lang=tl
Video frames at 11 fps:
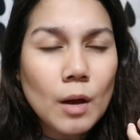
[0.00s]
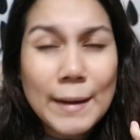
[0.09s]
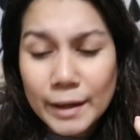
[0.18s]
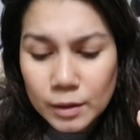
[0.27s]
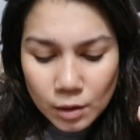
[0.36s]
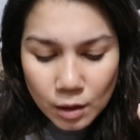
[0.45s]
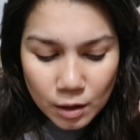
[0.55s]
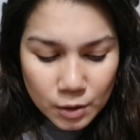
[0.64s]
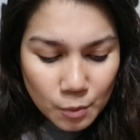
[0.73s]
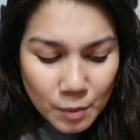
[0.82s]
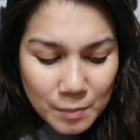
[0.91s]
And uh,
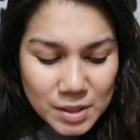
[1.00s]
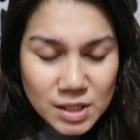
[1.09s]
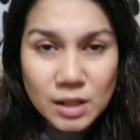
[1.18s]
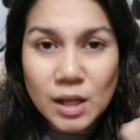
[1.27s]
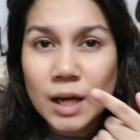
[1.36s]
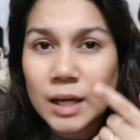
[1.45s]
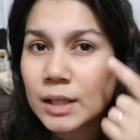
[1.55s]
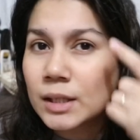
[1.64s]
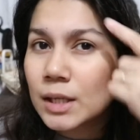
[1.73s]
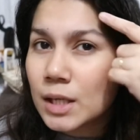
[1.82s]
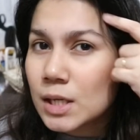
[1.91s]
yung mamasita, ang
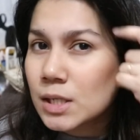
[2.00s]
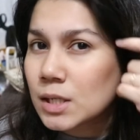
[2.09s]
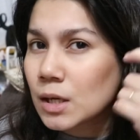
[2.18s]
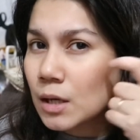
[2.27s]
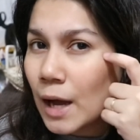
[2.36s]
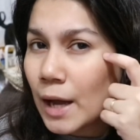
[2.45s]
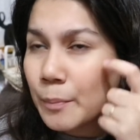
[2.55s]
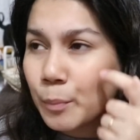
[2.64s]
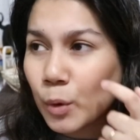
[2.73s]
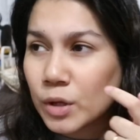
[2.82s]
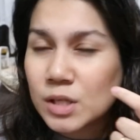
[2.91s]
ganda niya sa high
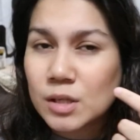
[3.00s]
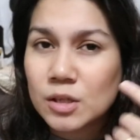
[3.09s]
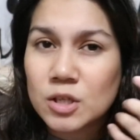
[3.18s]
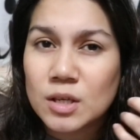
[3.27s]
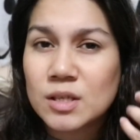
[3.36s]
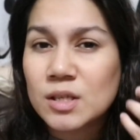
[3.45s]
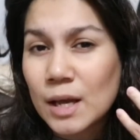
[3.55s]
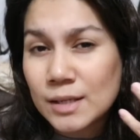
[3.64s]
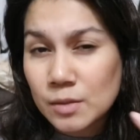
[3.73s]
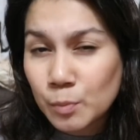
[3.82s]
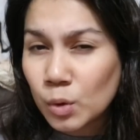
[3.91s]
points ng cheeks
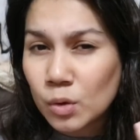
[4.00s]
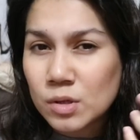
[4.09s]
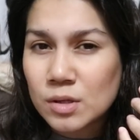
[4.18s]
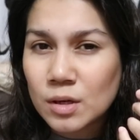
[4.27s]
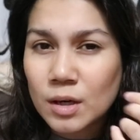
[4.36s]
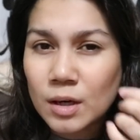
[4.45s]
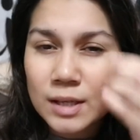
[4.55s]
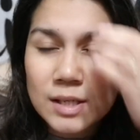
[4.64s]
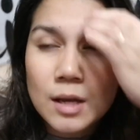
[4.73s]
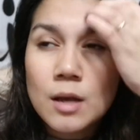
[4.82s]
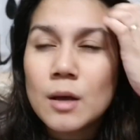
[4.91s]
as bronzer.
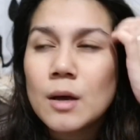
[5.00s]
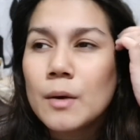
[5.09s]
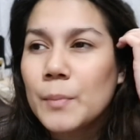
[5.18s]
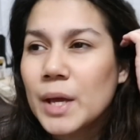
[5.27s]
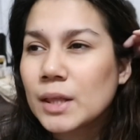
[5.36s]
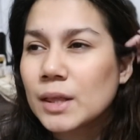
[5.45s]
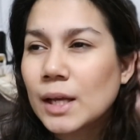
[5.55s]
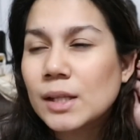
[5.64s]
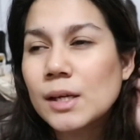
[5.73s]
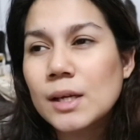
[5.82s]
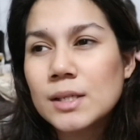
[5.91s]
Kasi may
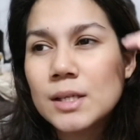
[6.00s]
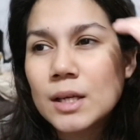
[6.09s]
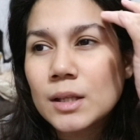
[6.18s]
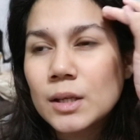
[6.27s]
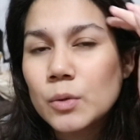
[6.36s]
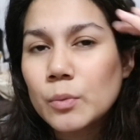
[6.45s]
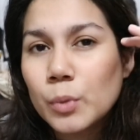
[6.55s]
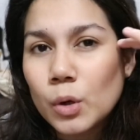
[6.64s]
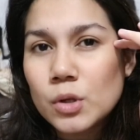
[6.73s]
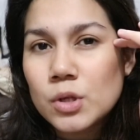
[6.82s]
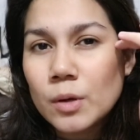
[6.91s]
technique kasi yan na yung
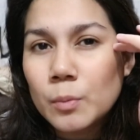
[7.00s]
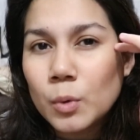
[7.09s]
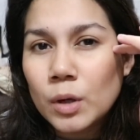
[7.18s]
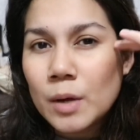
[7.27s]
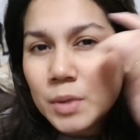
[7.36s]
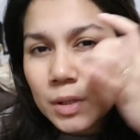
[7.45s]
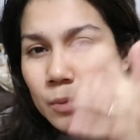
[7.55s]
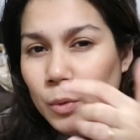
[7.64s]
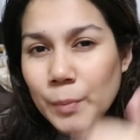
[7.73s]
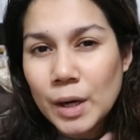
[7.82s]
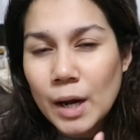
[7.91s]
bronzer mo,
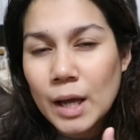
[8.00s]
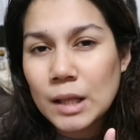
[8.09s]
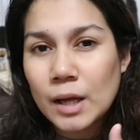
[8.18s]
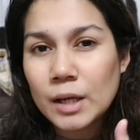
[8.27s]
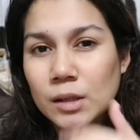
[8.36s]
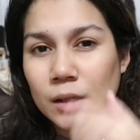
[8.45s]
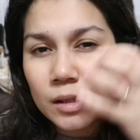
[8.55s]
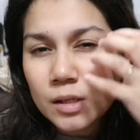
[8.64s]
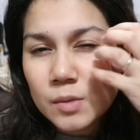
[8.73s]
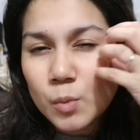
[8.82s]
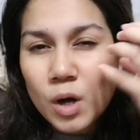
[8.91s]
gamitin mo parang highlighter,
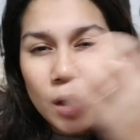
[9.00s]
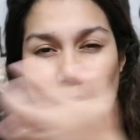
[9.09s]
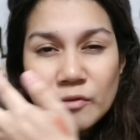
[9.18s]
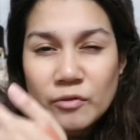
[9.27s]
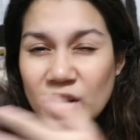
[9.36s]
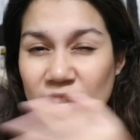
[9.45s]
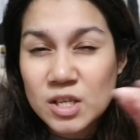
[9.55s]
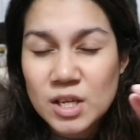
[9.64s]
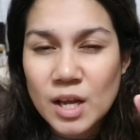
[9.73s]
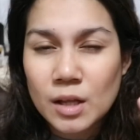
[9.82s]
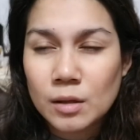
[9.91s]
tapos mukha kang
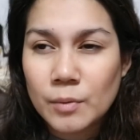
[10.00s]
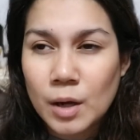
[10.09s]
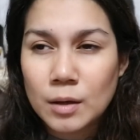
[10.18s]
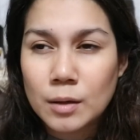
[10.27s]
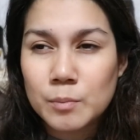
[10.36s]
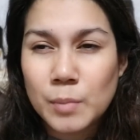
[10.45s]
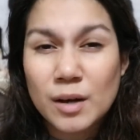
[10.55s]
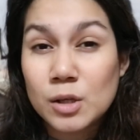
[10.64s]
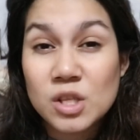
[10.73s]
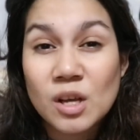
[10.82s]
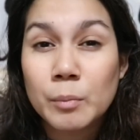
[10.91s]
fresh and um,
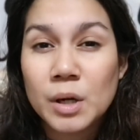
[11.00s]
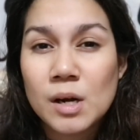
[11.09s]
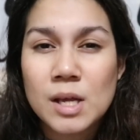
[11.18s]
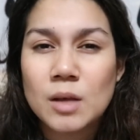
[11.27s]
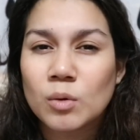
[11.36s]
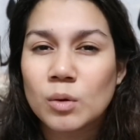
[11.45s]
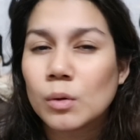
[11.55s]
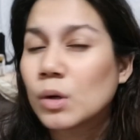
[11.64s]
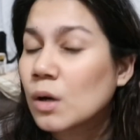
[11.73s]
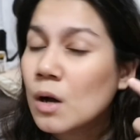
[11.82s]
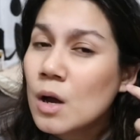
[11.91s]
parang summery yung
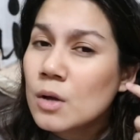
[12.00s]
look.